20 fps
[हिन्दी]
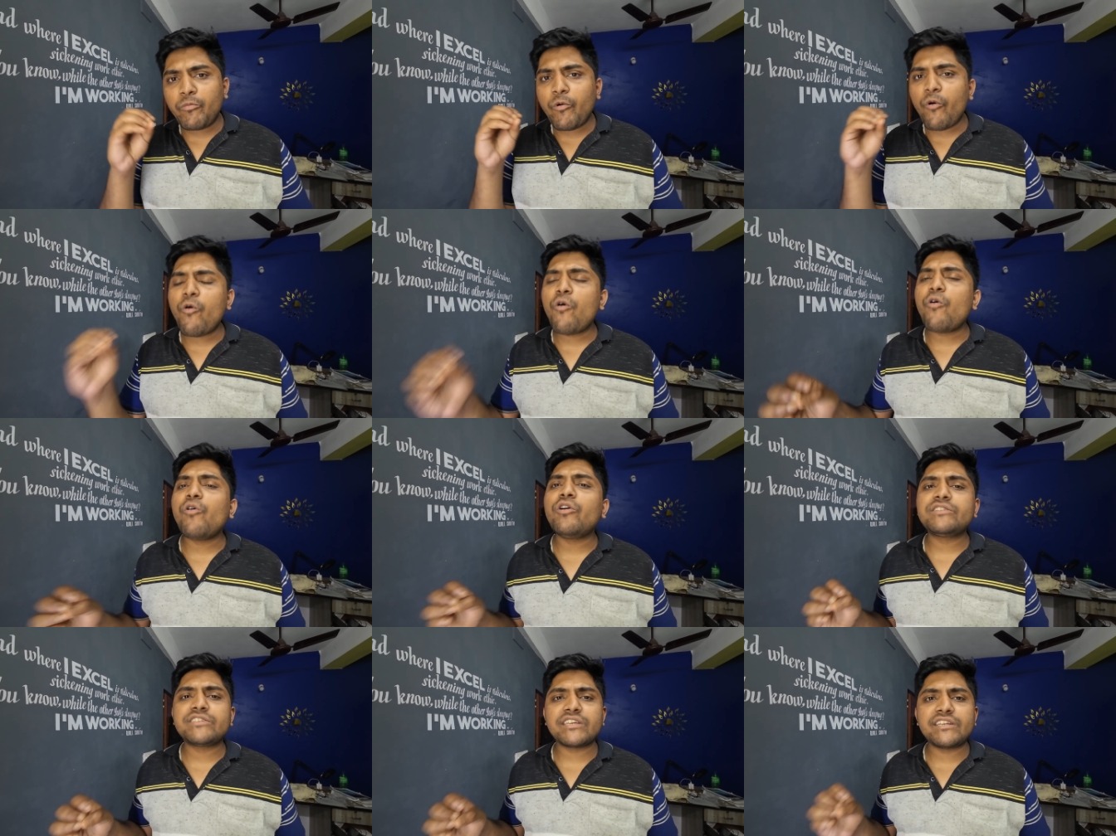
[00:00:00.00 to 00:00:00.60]

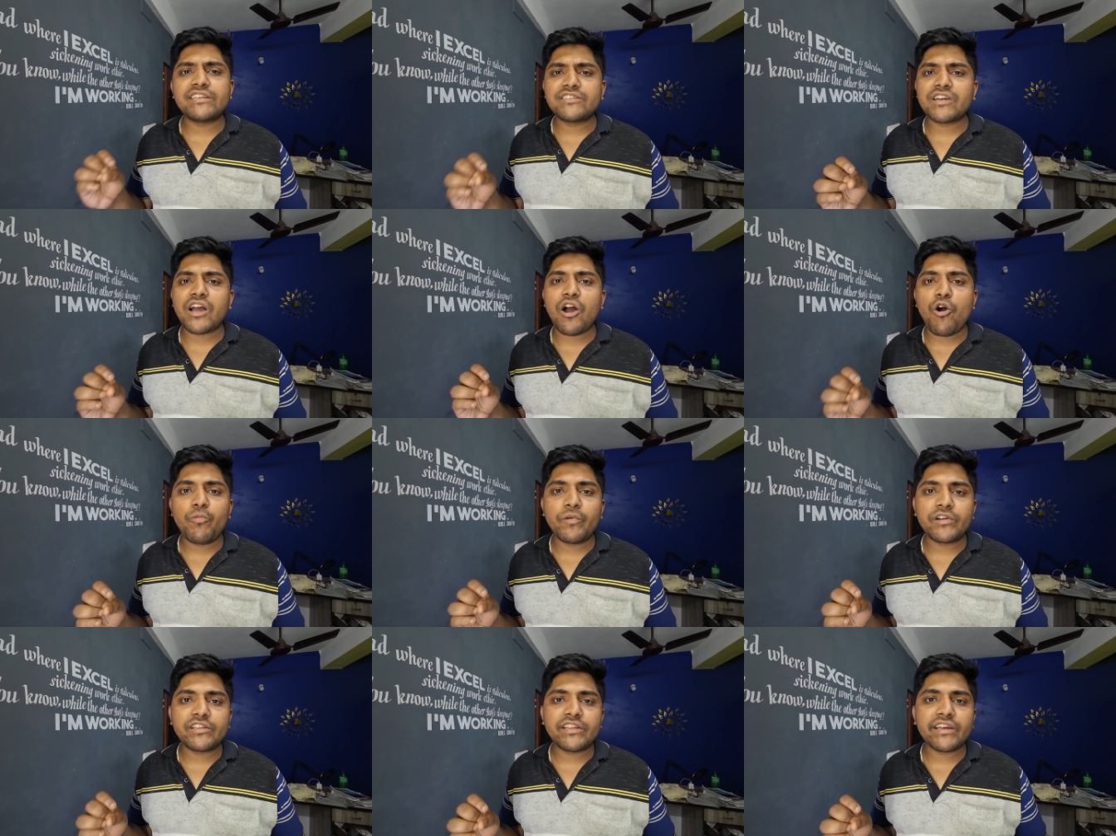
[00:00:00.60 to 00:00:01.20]
बहुत सारी
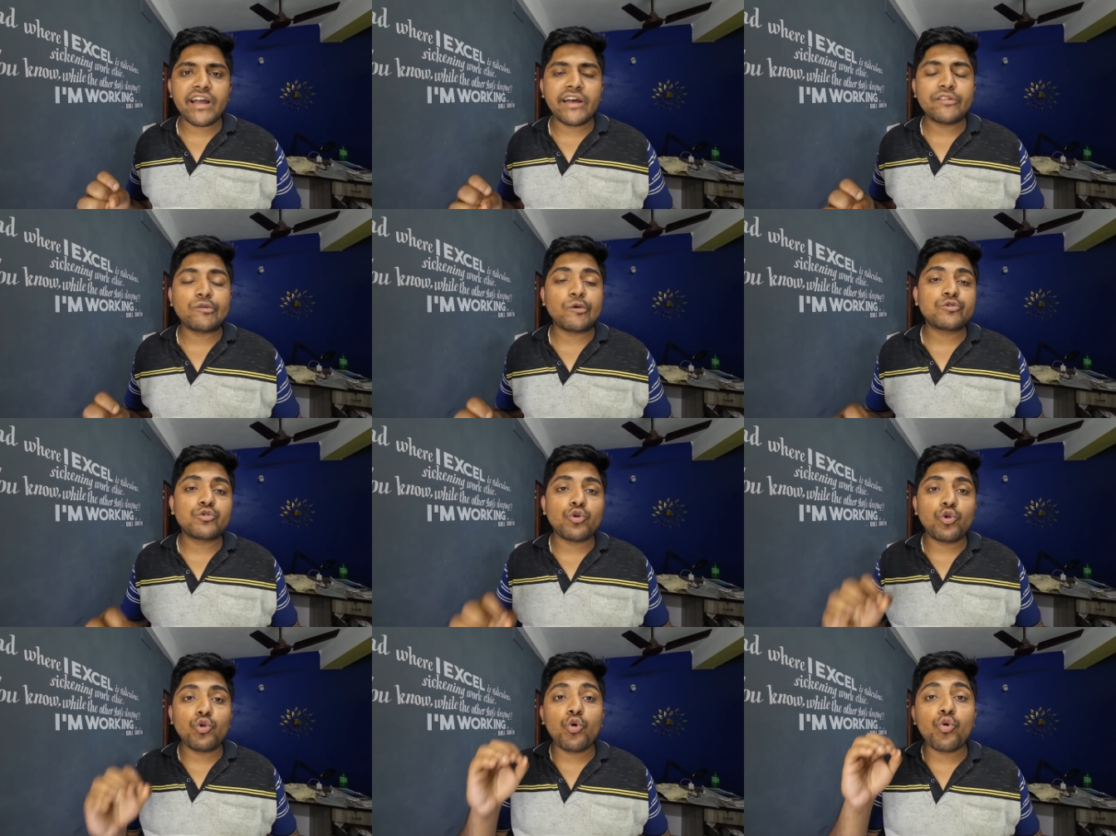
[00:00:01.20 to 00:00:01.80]
जगहों पर देखा
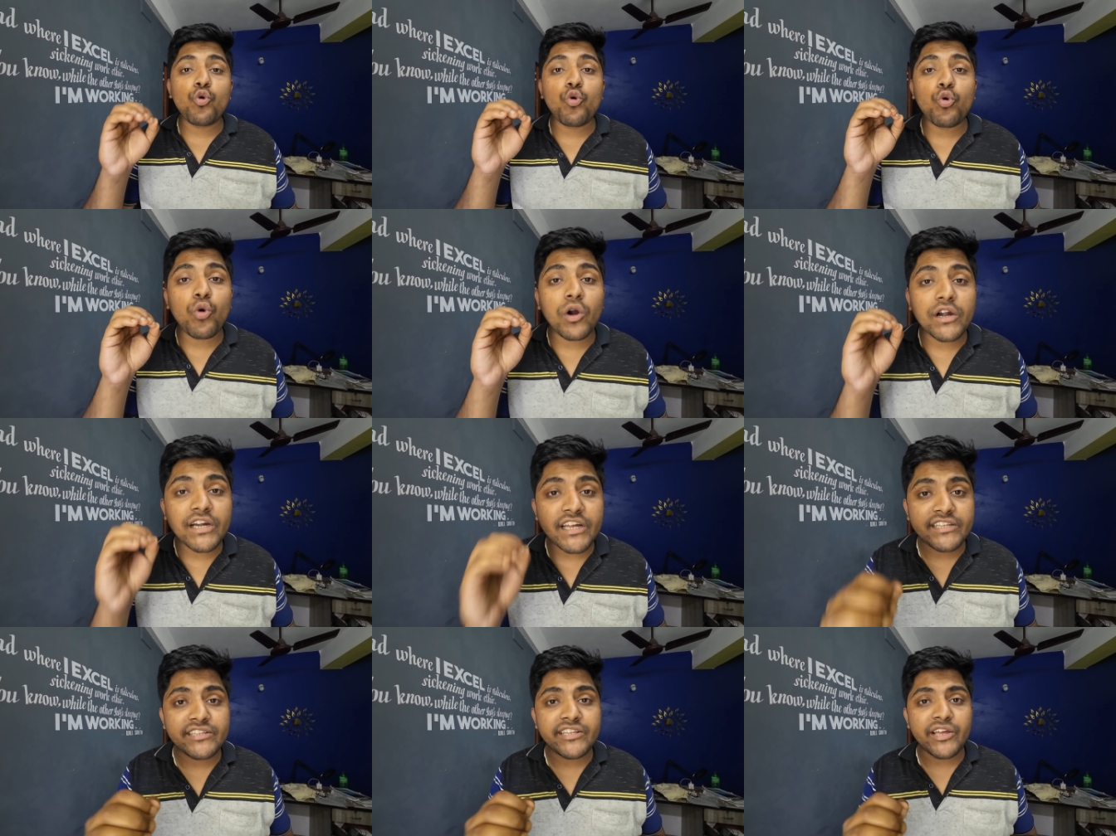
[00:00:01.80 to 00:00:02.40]
दोस्तों लोगों को
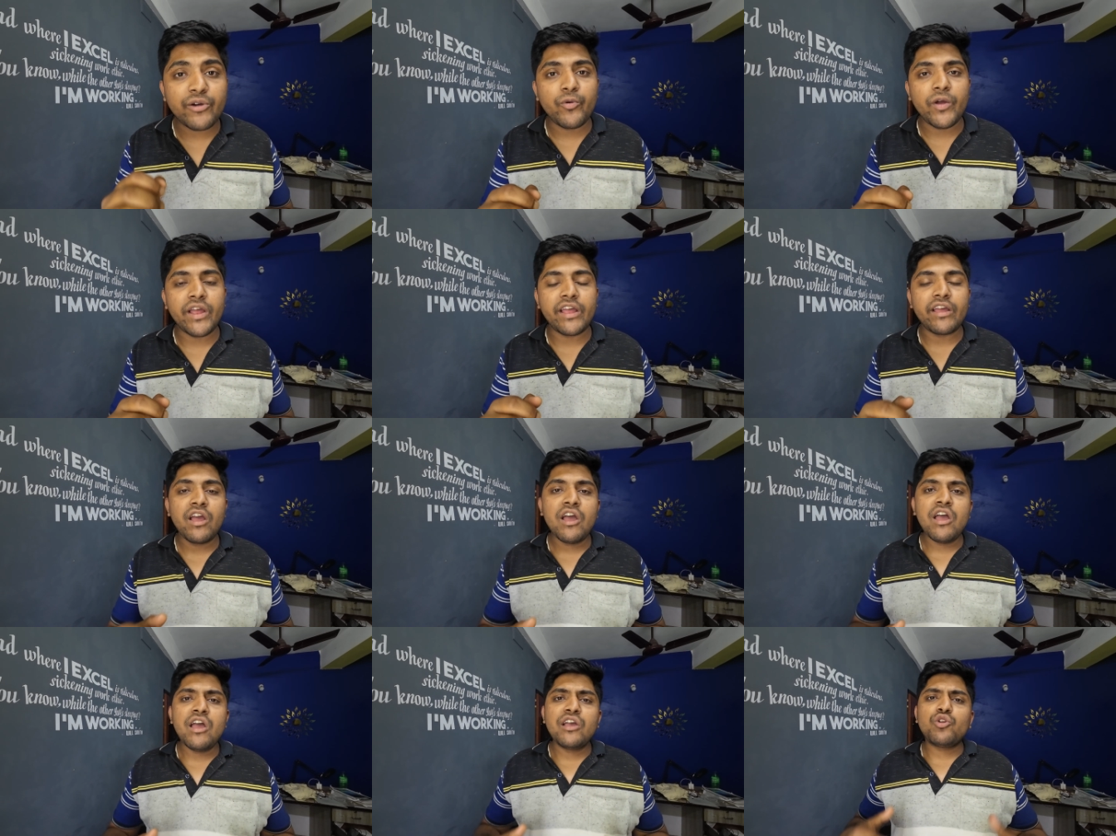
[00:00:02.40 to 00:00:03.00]
अटकते हुए
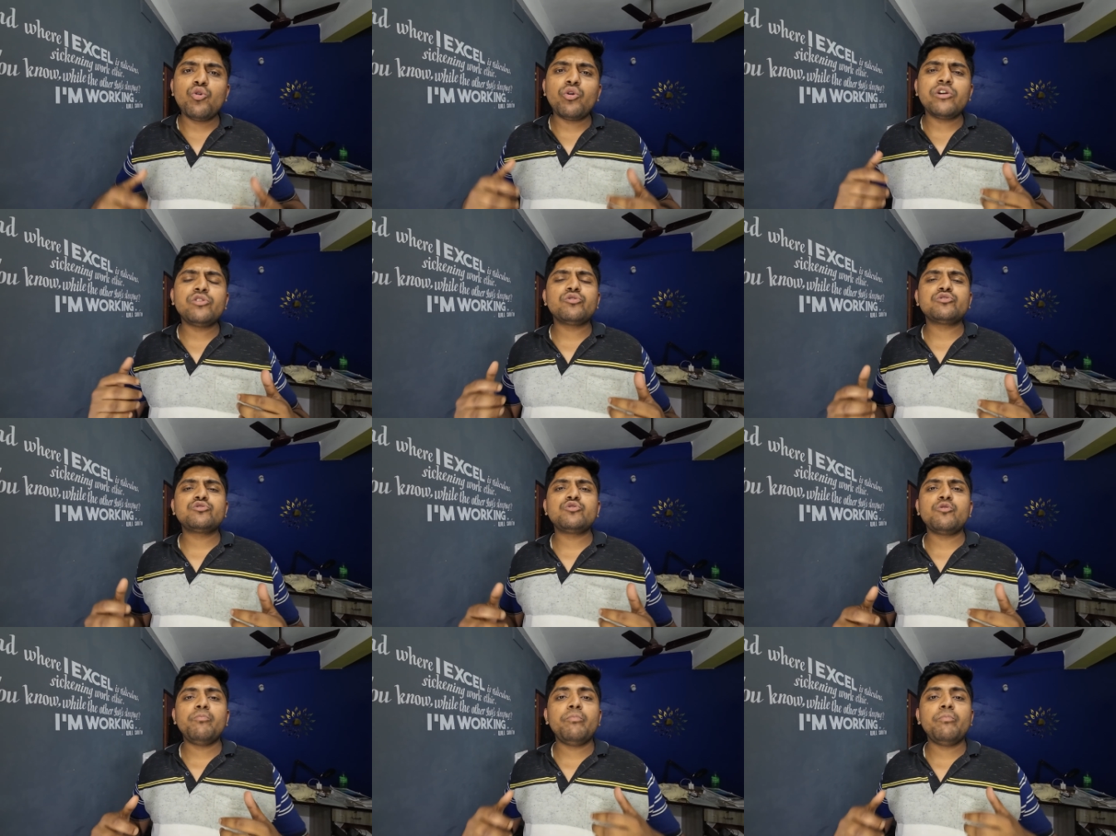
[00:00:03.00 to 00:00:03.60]
क्योंकि दोस्तों